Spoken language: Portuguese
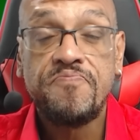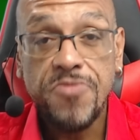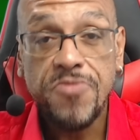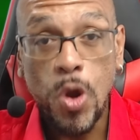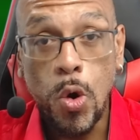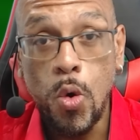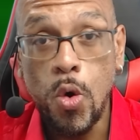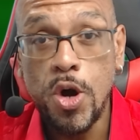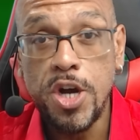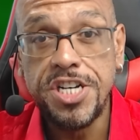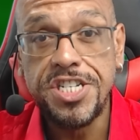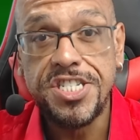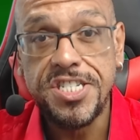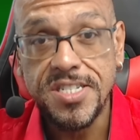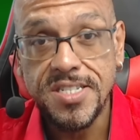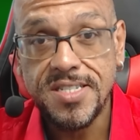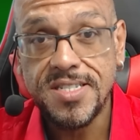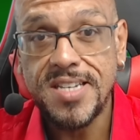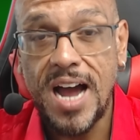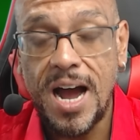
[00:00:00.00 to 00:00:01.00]
Hoje,
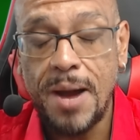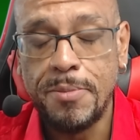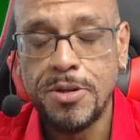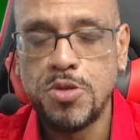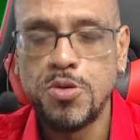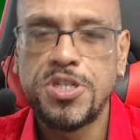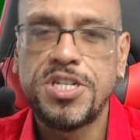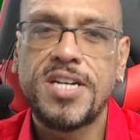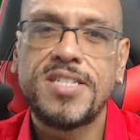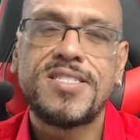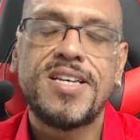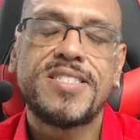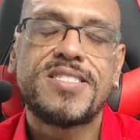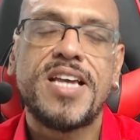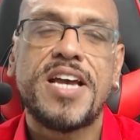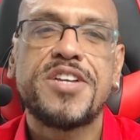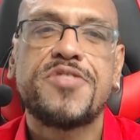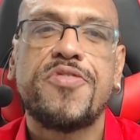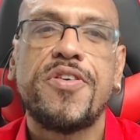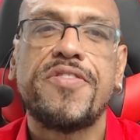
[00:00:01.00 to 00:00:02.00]
sábado, dia
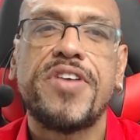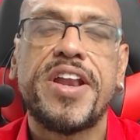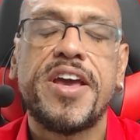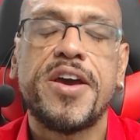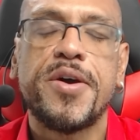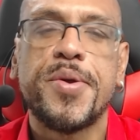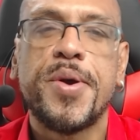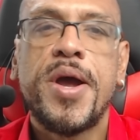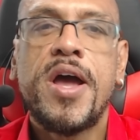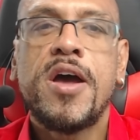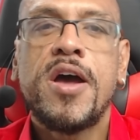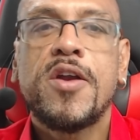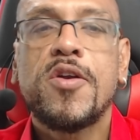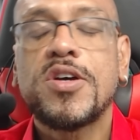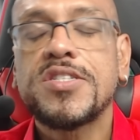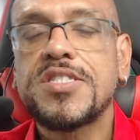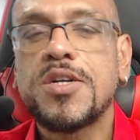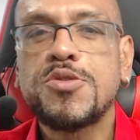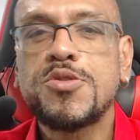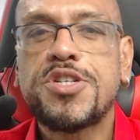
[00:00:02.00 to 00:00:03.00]
17 de fevereiro, nós
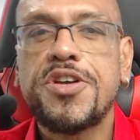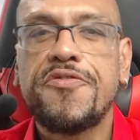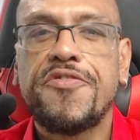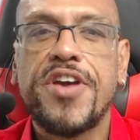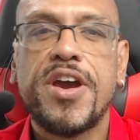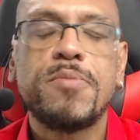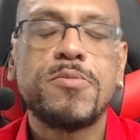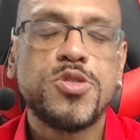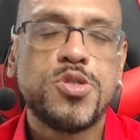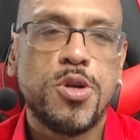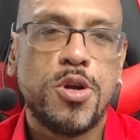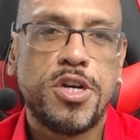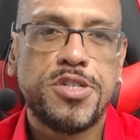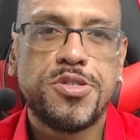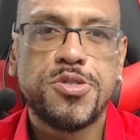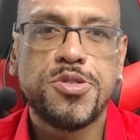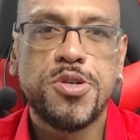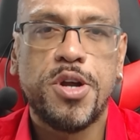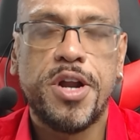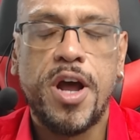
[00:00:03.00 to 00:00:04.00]
não tivemos o nosso
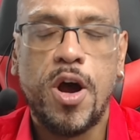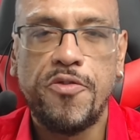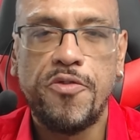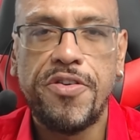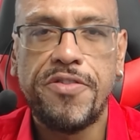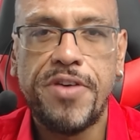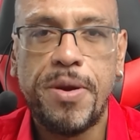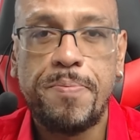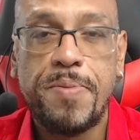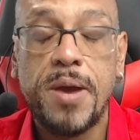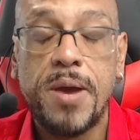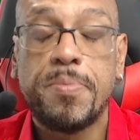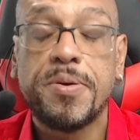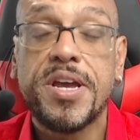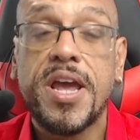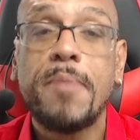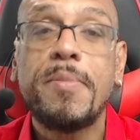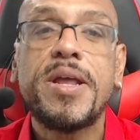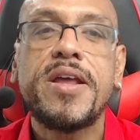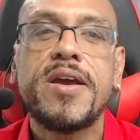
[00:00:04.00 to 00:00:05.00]
jornal VVP, porque a
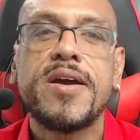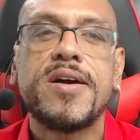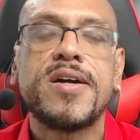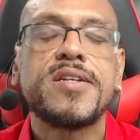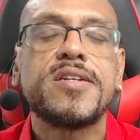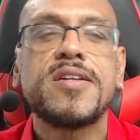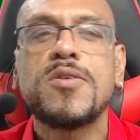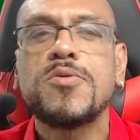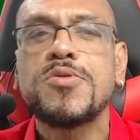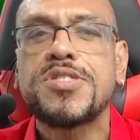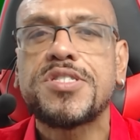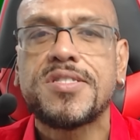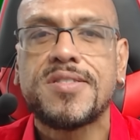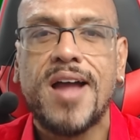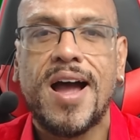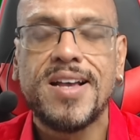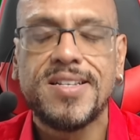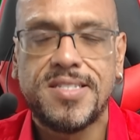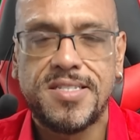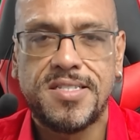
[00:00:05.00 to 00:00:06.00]
Miriane não
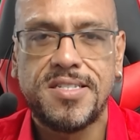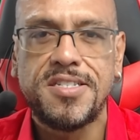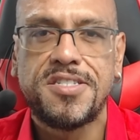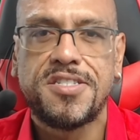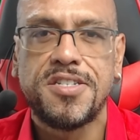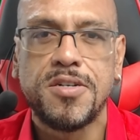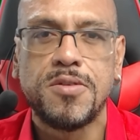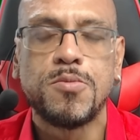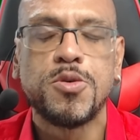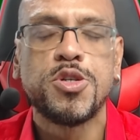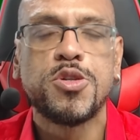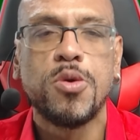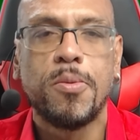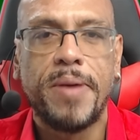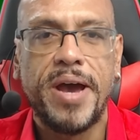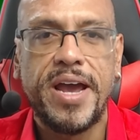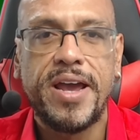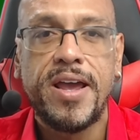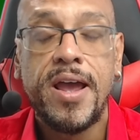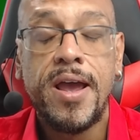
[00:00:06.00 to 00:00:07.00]
está se sentindo muito
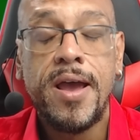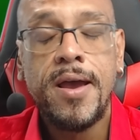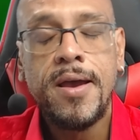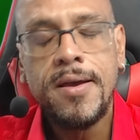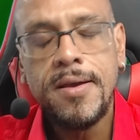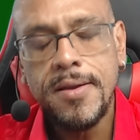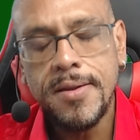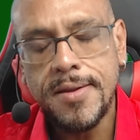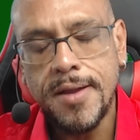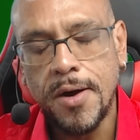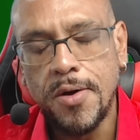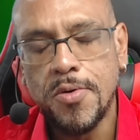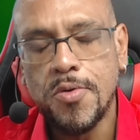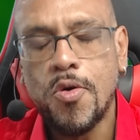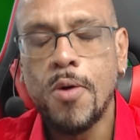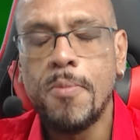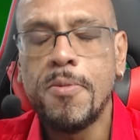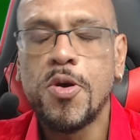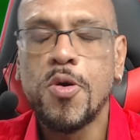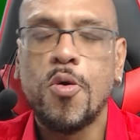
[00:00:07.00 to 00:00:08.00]
bem. Então,
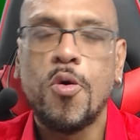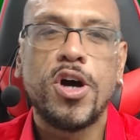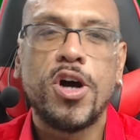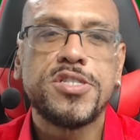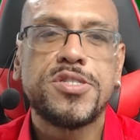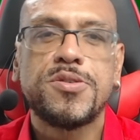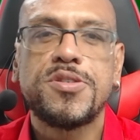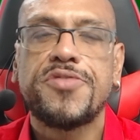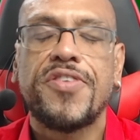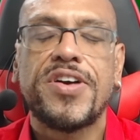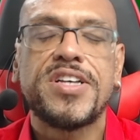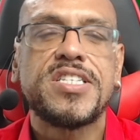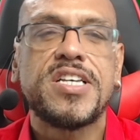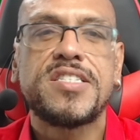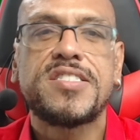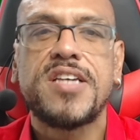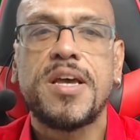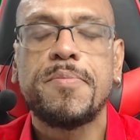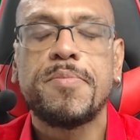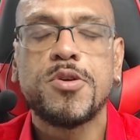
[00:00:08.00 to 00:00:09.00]
como eu gosto de fazer
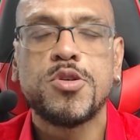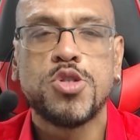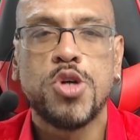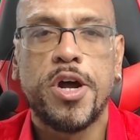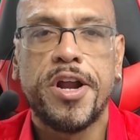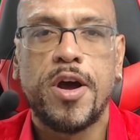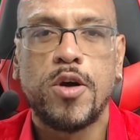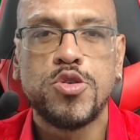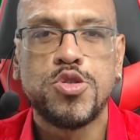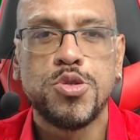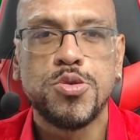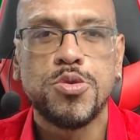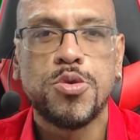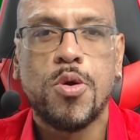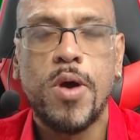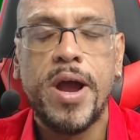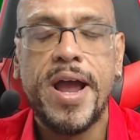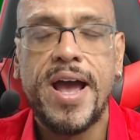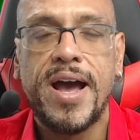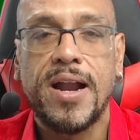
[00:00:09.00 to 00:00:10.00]
sempre o jornal junto com
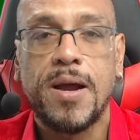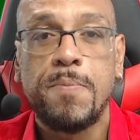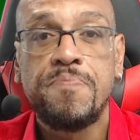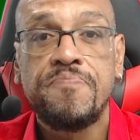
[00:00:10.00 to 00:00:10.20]
ela,